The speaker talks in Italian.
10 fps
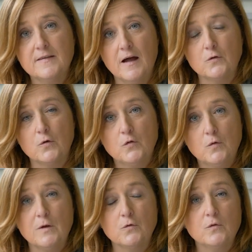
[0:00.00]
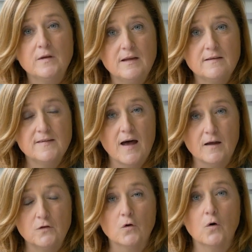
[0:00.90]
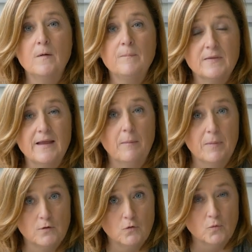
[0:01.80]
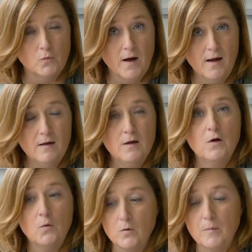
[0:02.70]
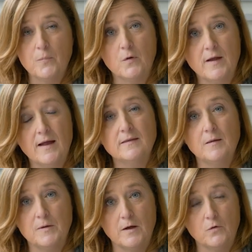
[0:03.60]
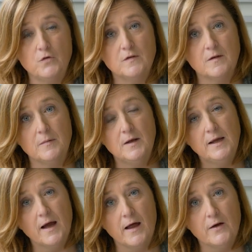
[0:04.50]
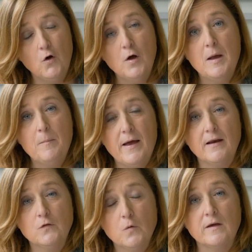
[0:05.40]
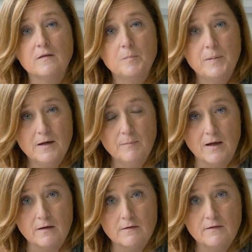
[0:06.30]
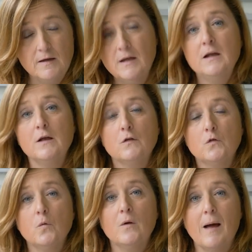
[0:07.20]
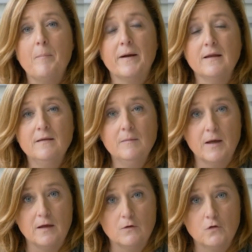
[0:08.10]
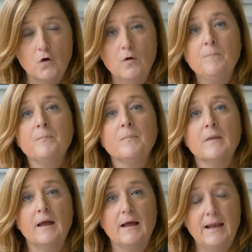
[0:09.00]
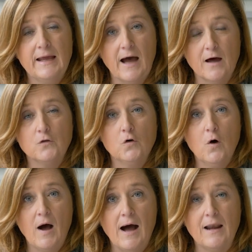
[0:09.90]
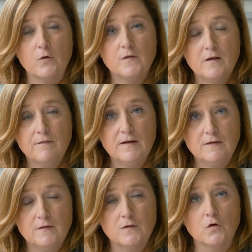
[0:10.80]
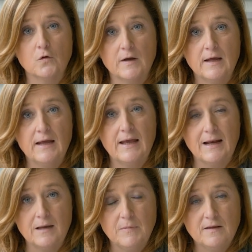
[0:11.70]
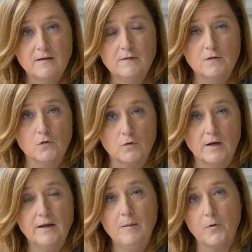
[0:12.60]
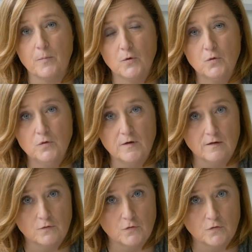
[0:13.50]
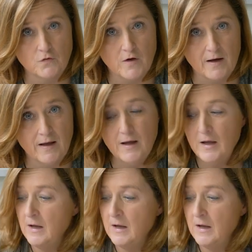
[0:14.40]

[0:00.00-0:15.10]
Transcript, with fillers: stato lo strumento utilizzato da Bandura, un importante pedagogista americano, per i suoi esperimenti sull'apprendimento legato all'osservazione e all'imitazione nel proprio contesto sociale.